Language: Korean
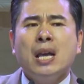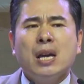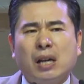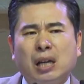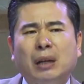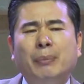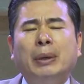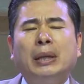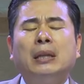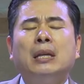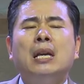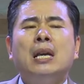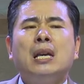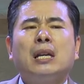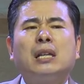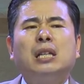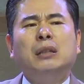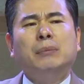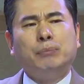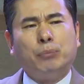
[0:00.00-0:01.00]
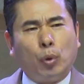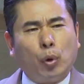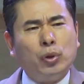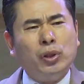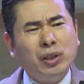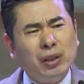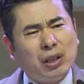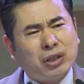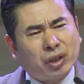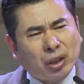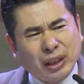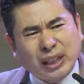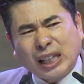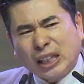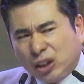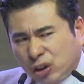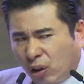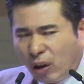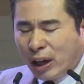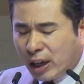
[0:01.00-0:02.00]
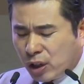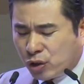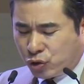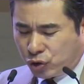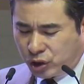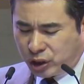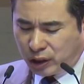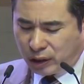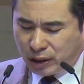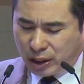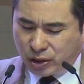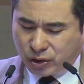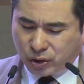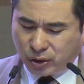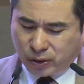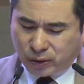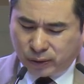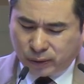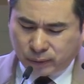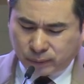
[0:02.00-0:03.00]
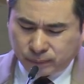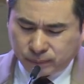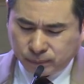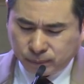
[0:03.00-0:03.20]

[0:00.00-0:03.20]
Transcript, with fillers: 그러면 그 모든 것을 내게 도하여 주시라 그랬죠.